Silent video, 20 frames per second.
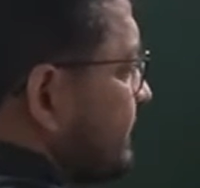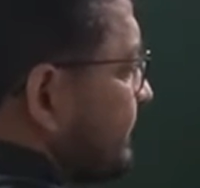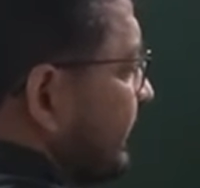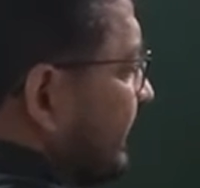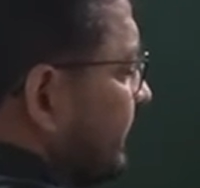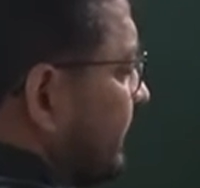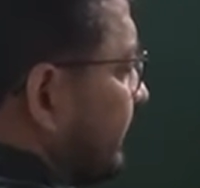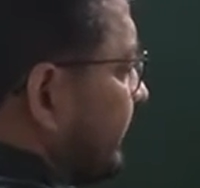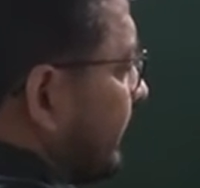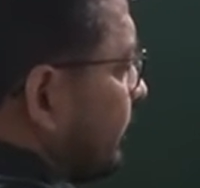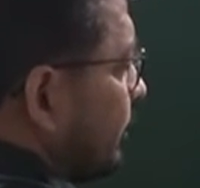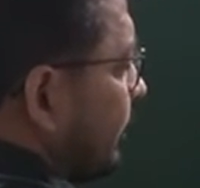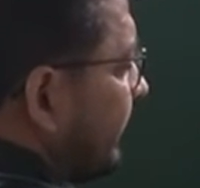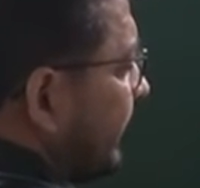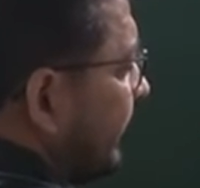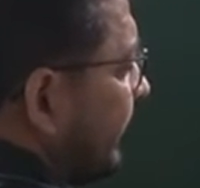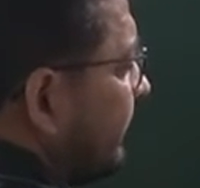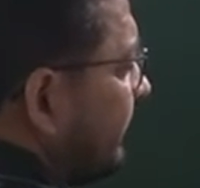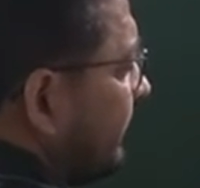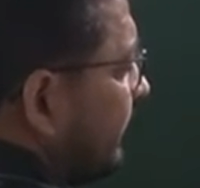इस मेथड के
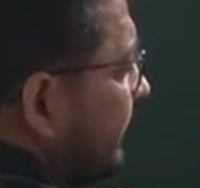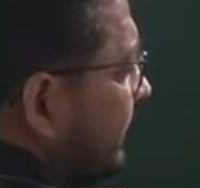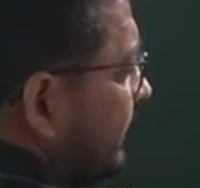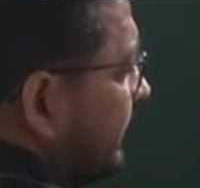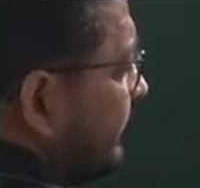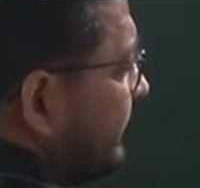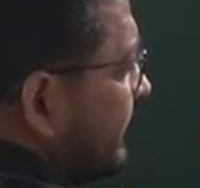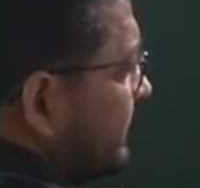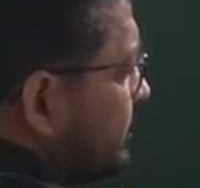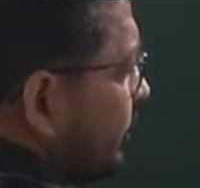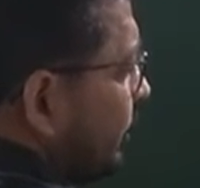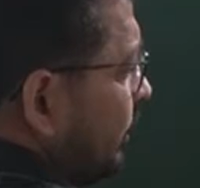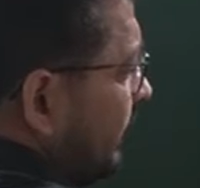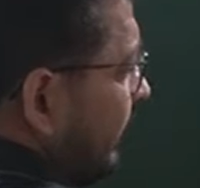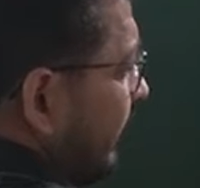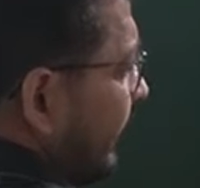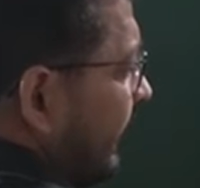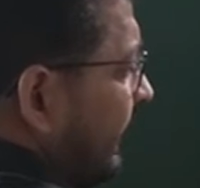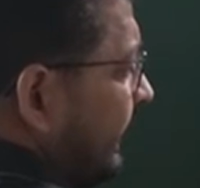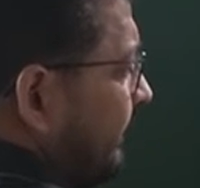अकॉर्डिंग ये जो
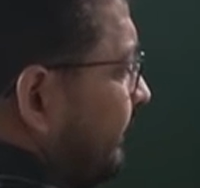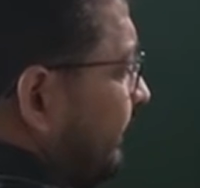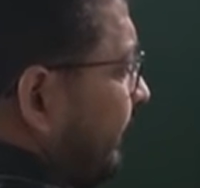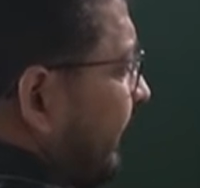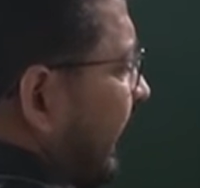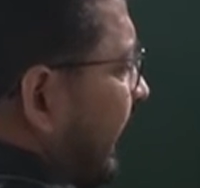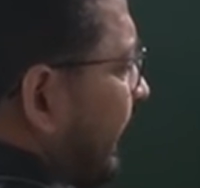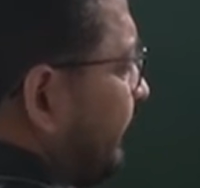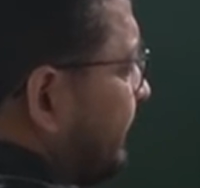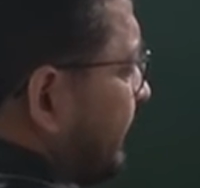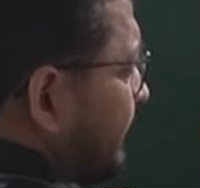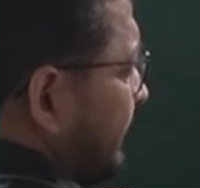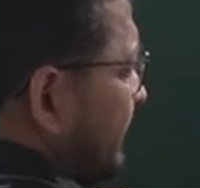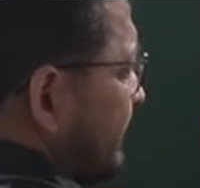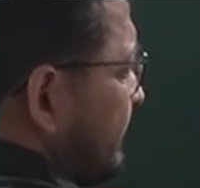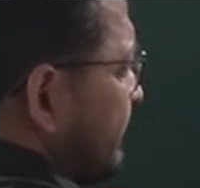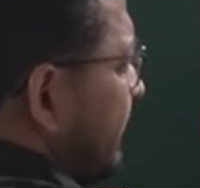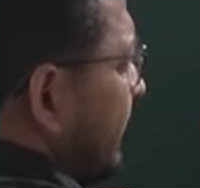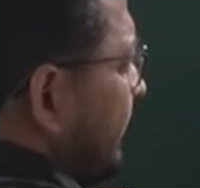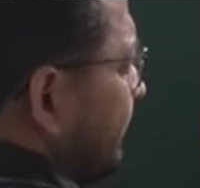ए आपके
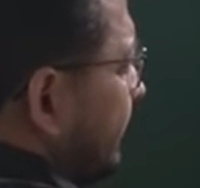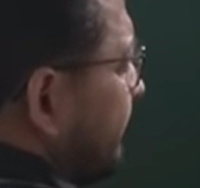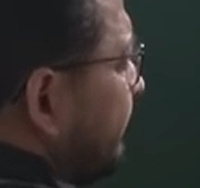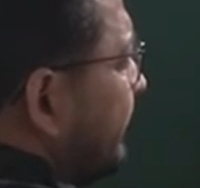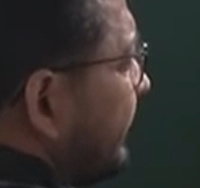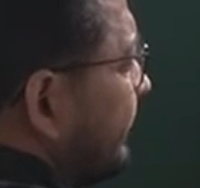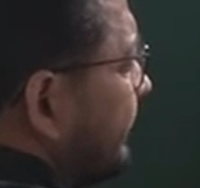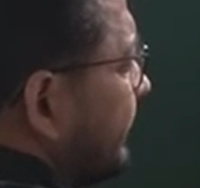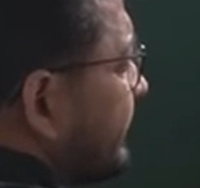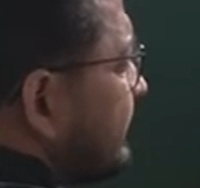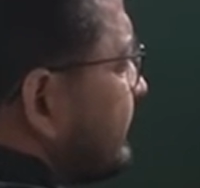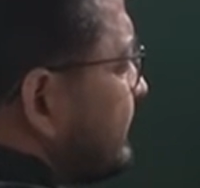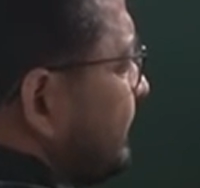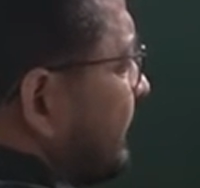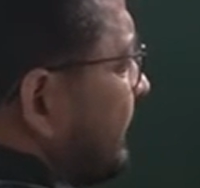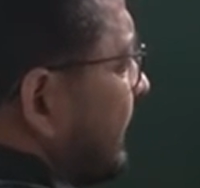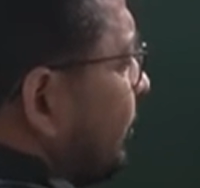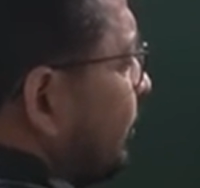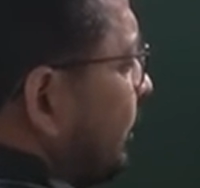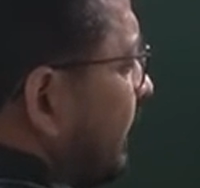पास यहाँ पे मैट्रिक्स
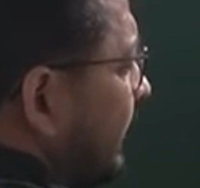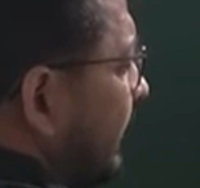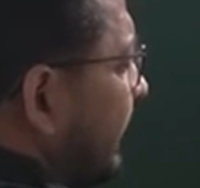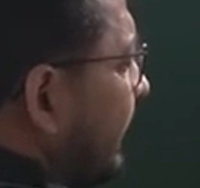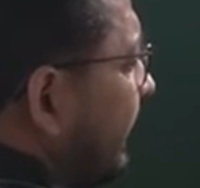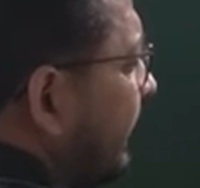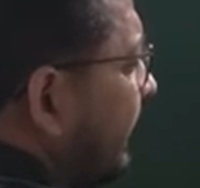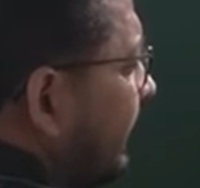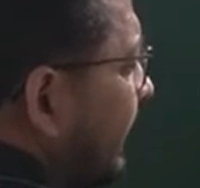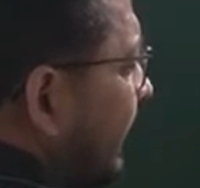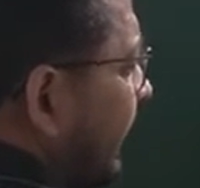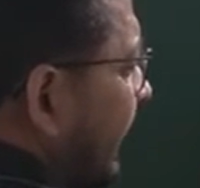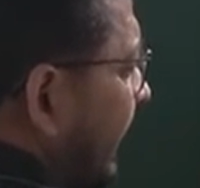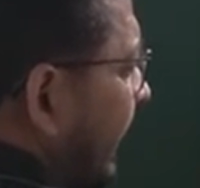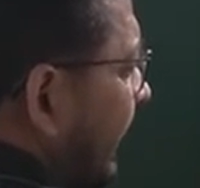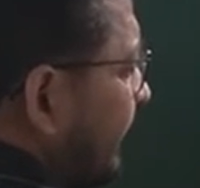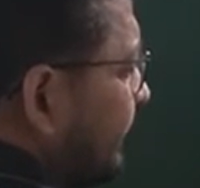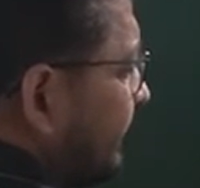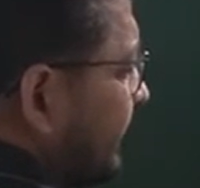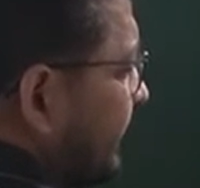बना हुआ है
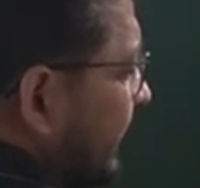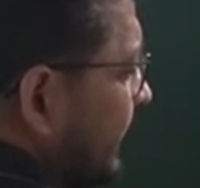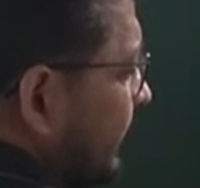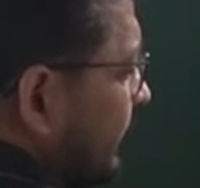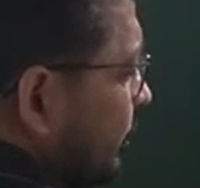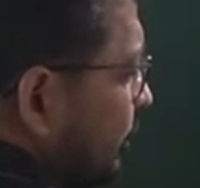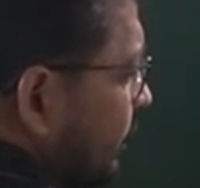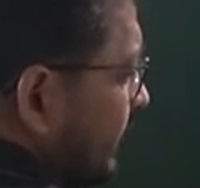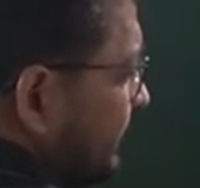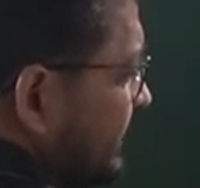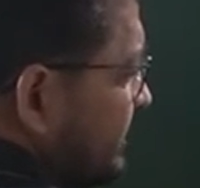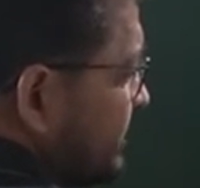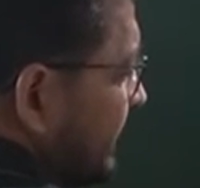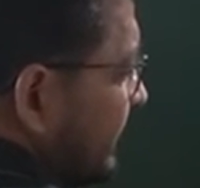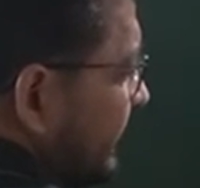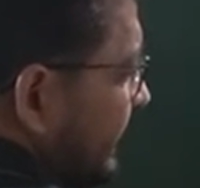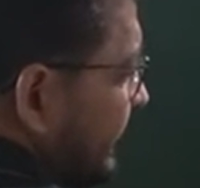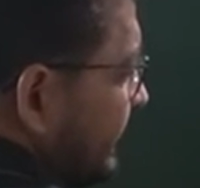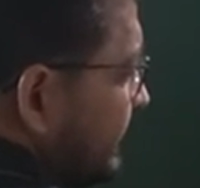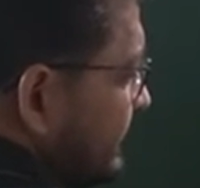आप क्या करोगे
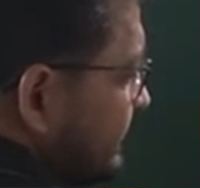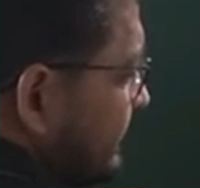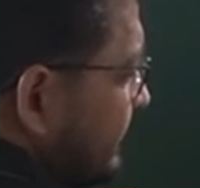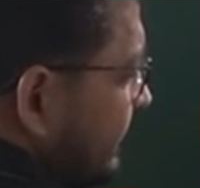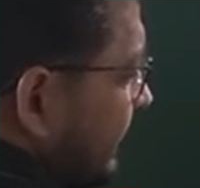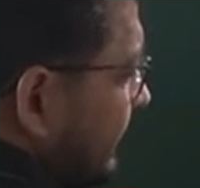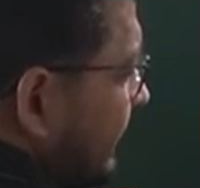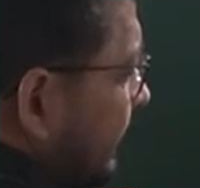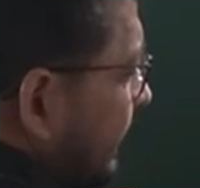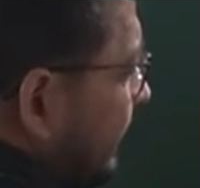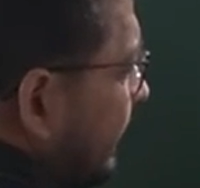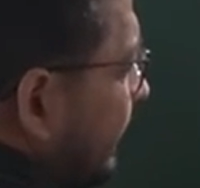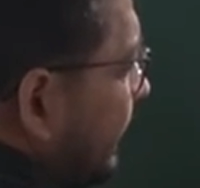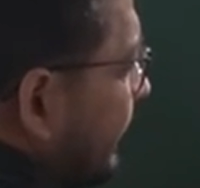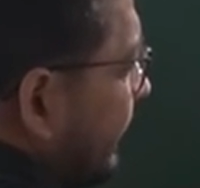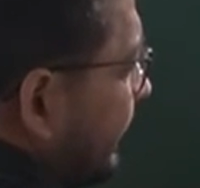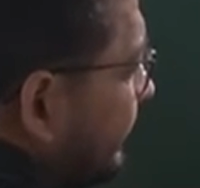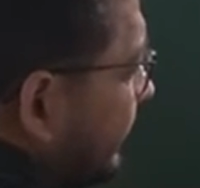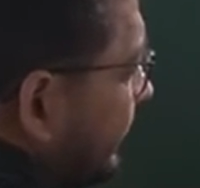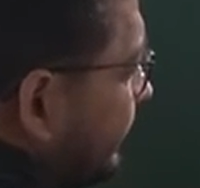बच्चे इसका
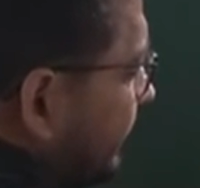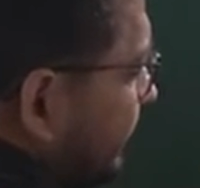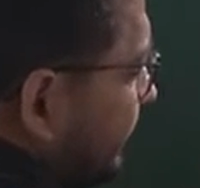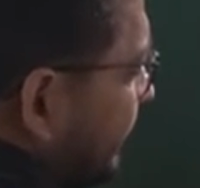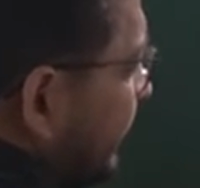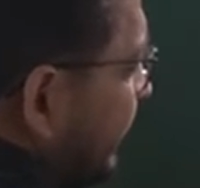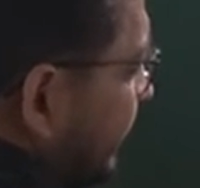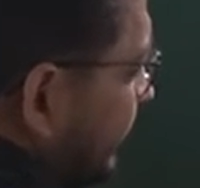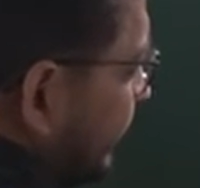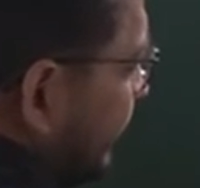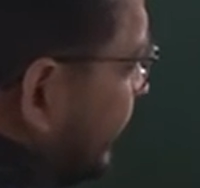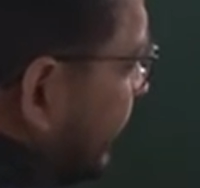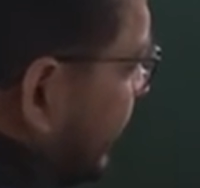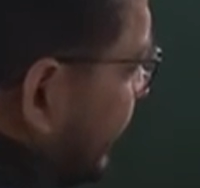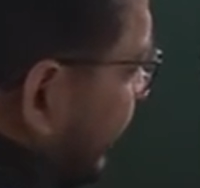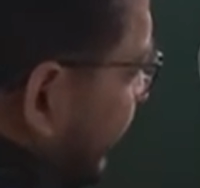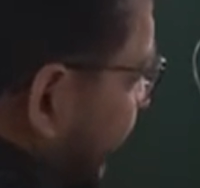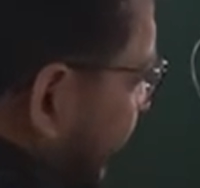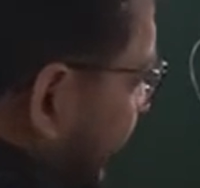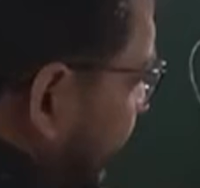डिटर्मिनेंट
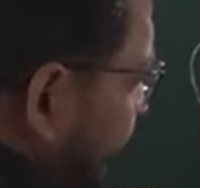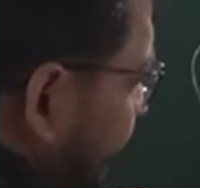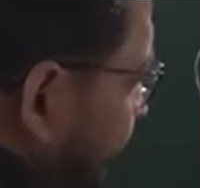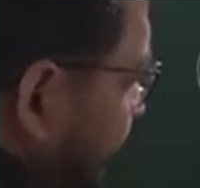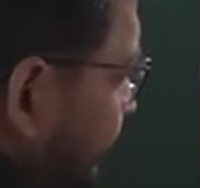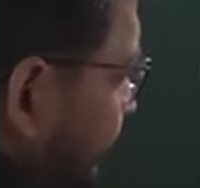निकालेंगे